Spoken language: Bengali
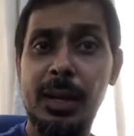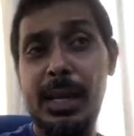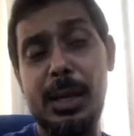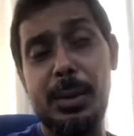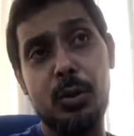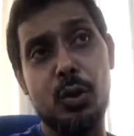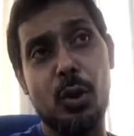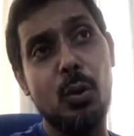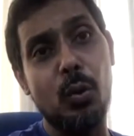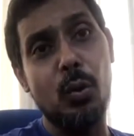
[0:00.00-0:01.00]
এবং
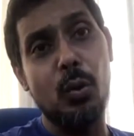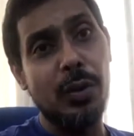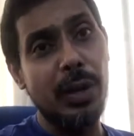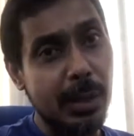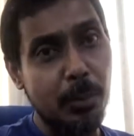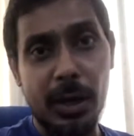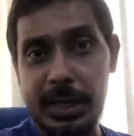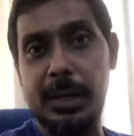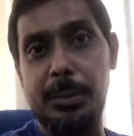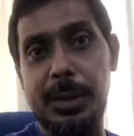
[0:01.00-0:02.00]
যখন ওভারকাম করা
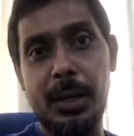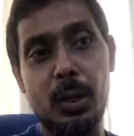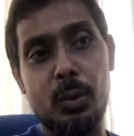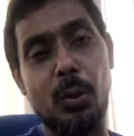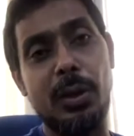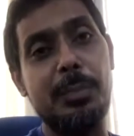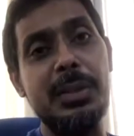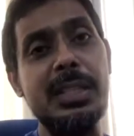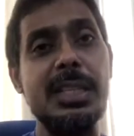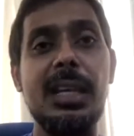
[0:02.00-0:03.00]
যাবে তখন আপনি
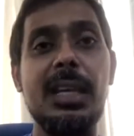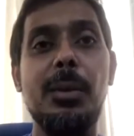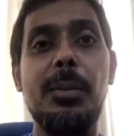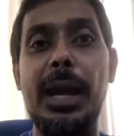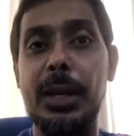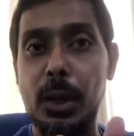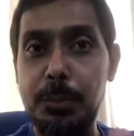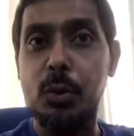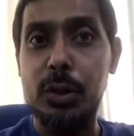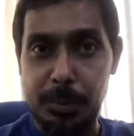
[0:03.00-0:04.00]
নিজেকে কিভাবে
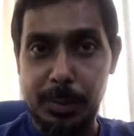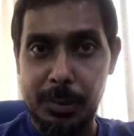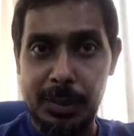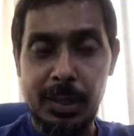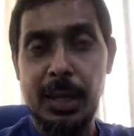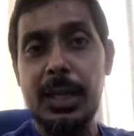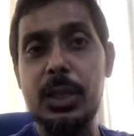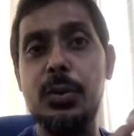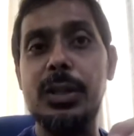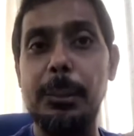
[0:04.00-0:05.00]
অ্যাডাপ্ট করতে পারবেন
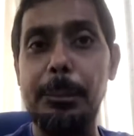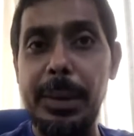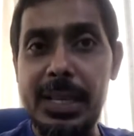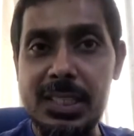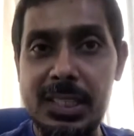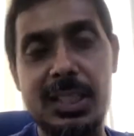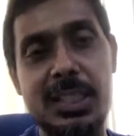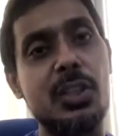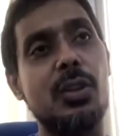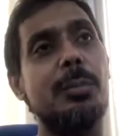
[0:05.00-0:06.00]
ইউ আর দ্য বেস্ট
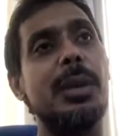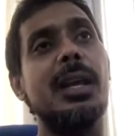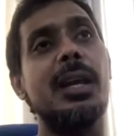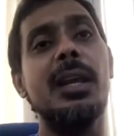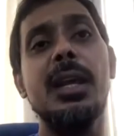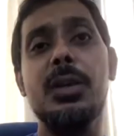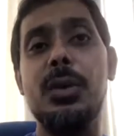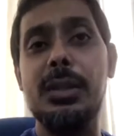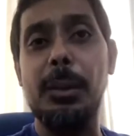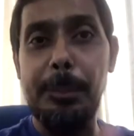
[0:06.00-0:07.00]
ডিসিশন মেকার ইউ
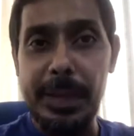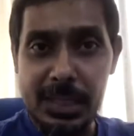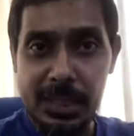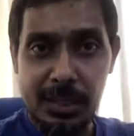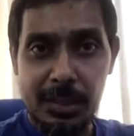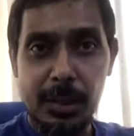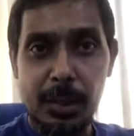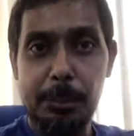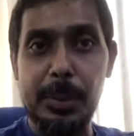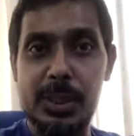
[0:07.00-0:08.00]
আর দ্য বেস্ট
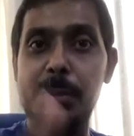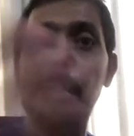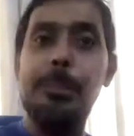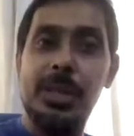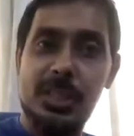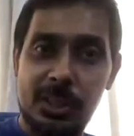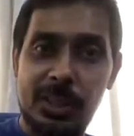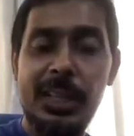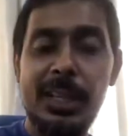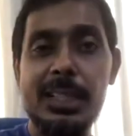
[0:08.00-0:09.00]
পসিবল পার্সন
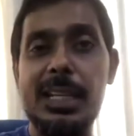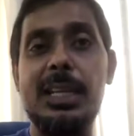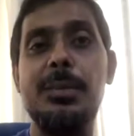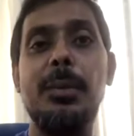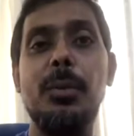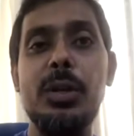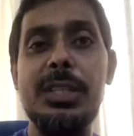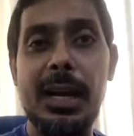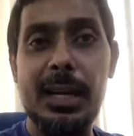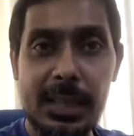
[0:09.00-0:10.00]
যে কিভাবে ওই
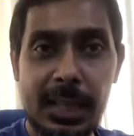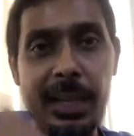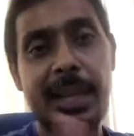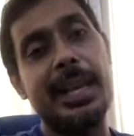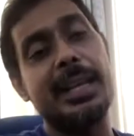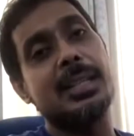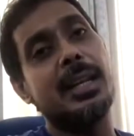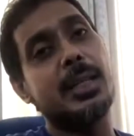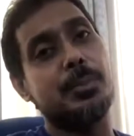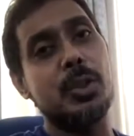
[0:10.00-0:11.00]
জায়গাটাতে অ্যাজ
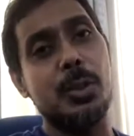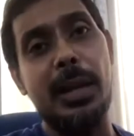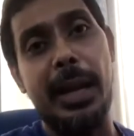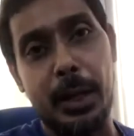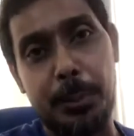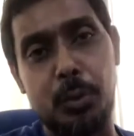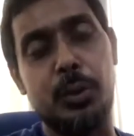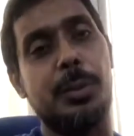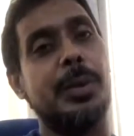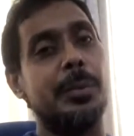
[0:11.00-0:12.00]
ওয়েল অ্যাজ পসিবল অ্যাডাপ্ট
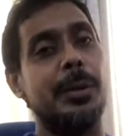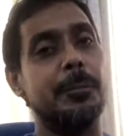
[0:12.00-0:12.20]
করতে পারবেন